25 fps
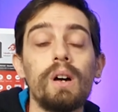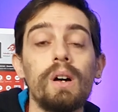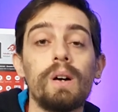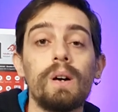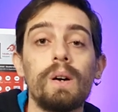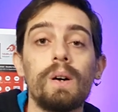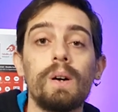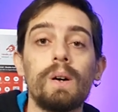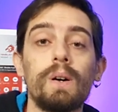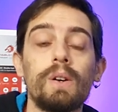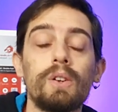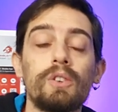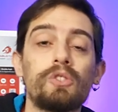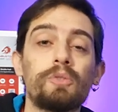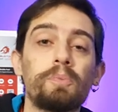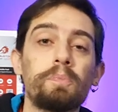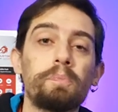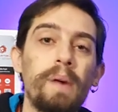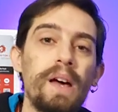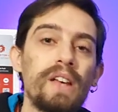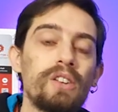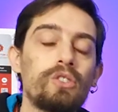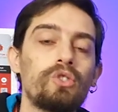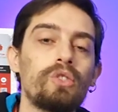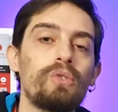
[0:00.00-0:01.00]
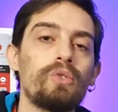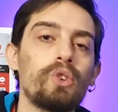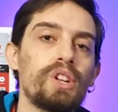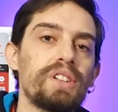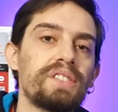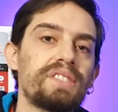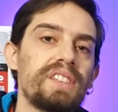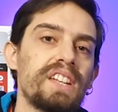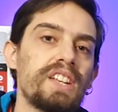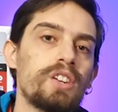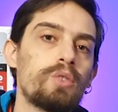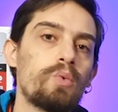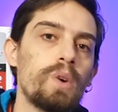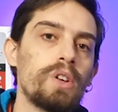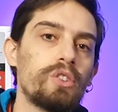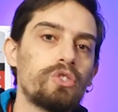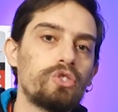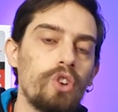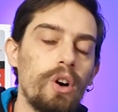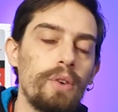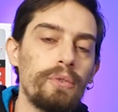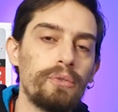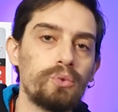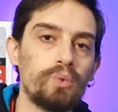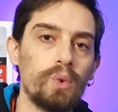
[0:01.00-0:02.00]
eh, spesso e volentieri quei
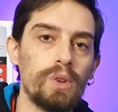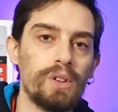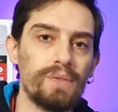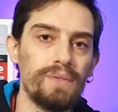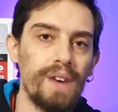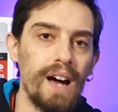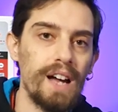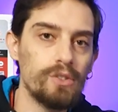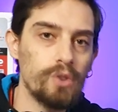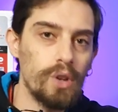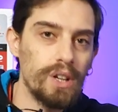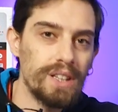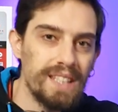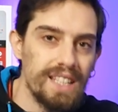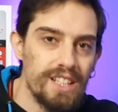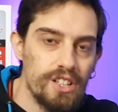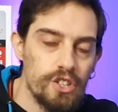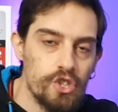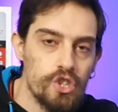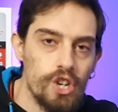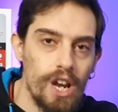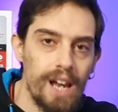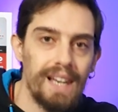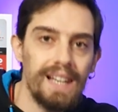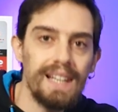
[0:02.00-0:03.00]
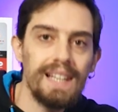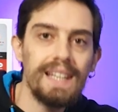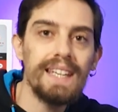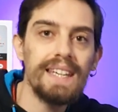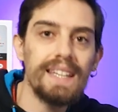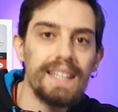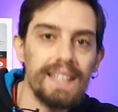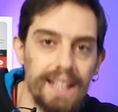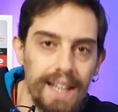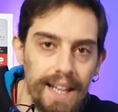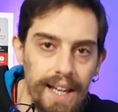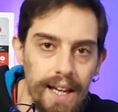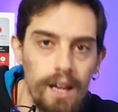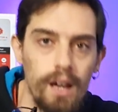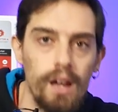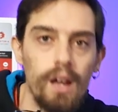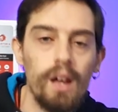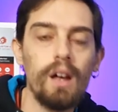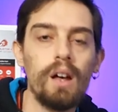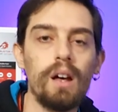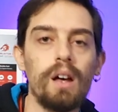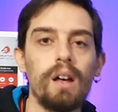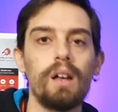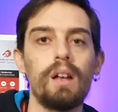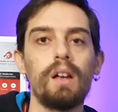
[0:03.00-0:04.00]
software vanno ad ingiallire
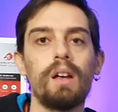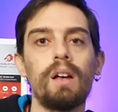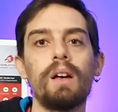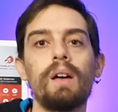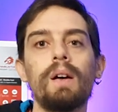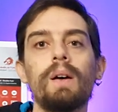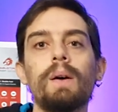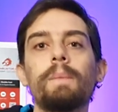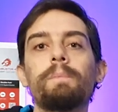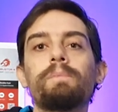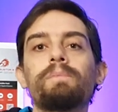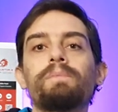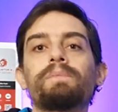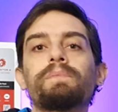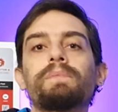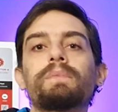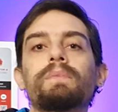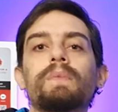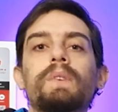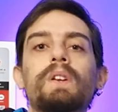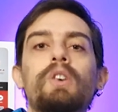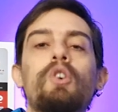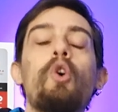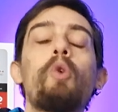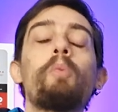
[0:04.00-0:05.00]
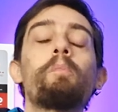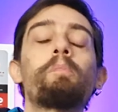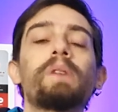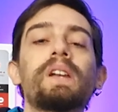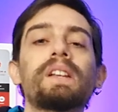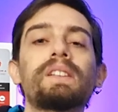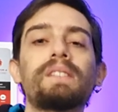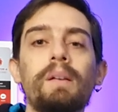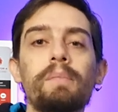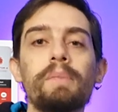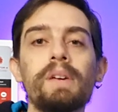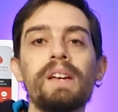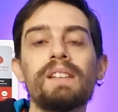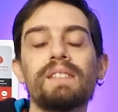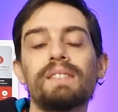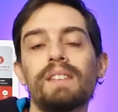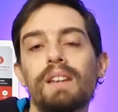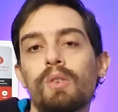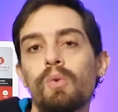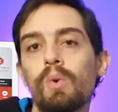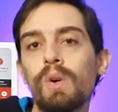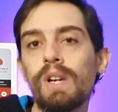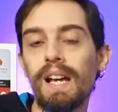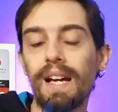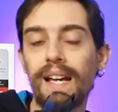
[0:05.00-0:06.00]
ehm,
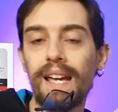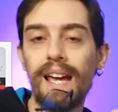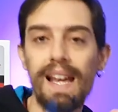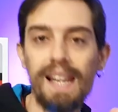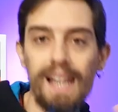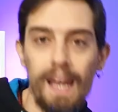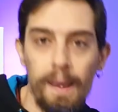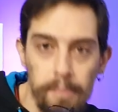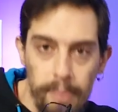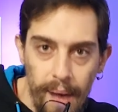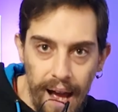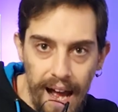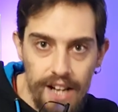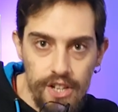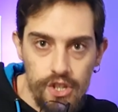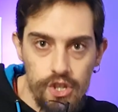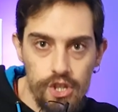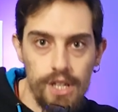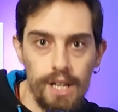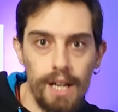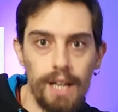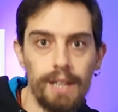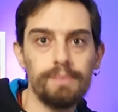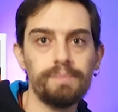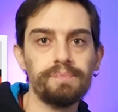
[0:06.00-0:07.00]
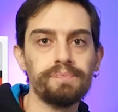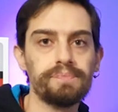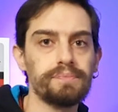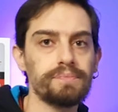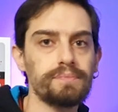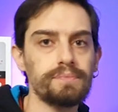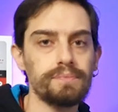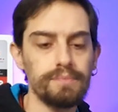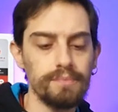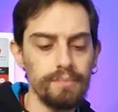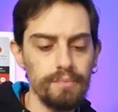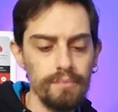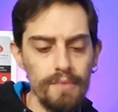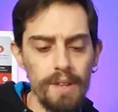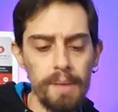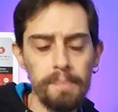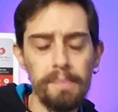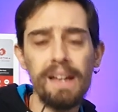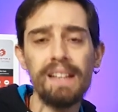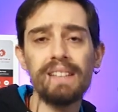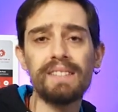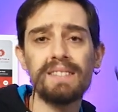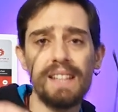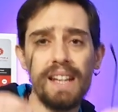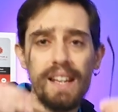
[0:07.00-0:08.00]
completamente quella che è la pagina
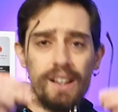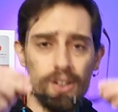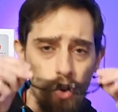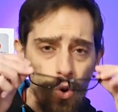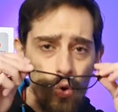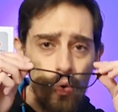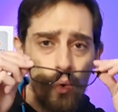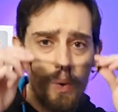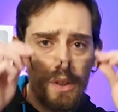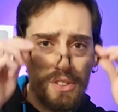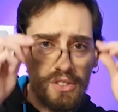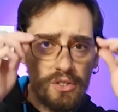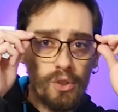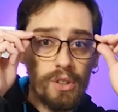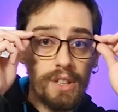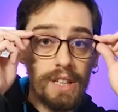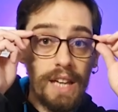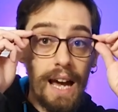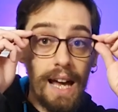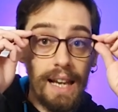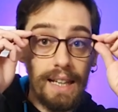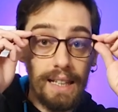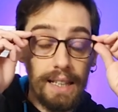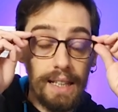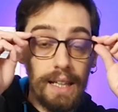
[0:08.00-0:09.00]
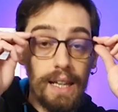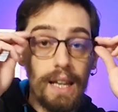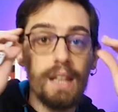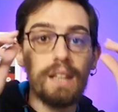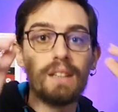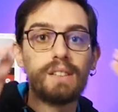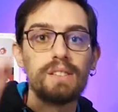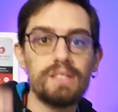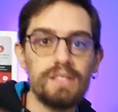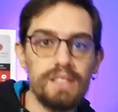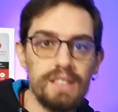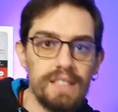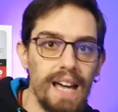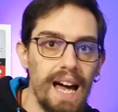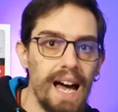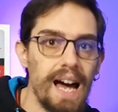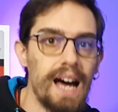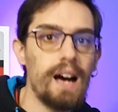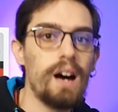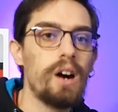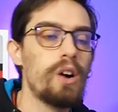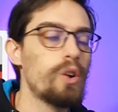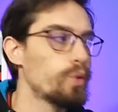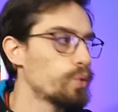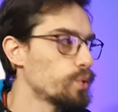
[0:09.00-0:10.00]
mentre con questi occhiali si
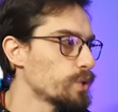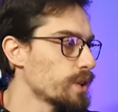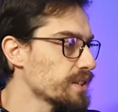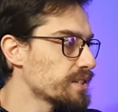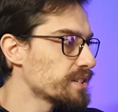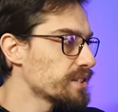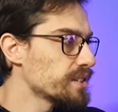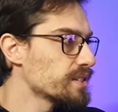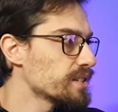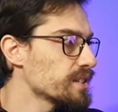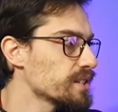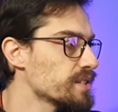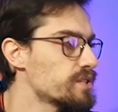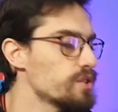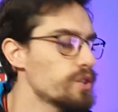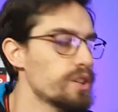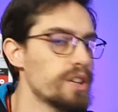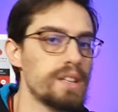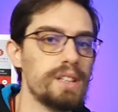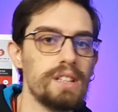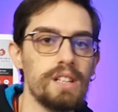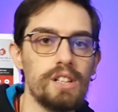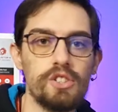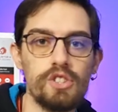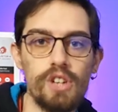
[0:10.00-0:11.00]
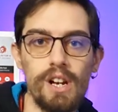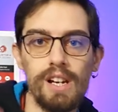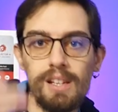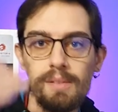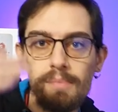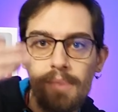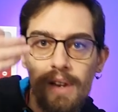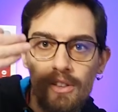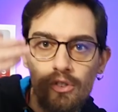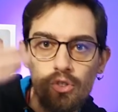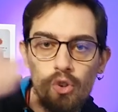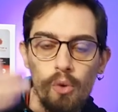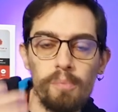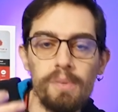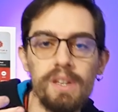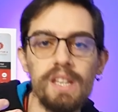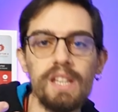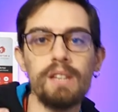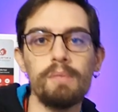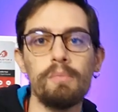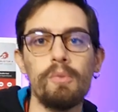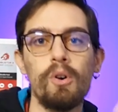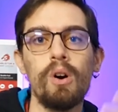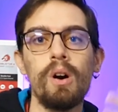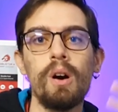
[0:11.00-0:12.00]
ha una sensazione di ingiallimento
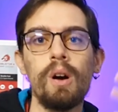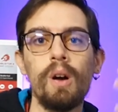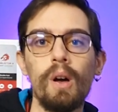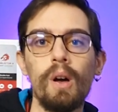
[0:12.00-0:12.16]
minimo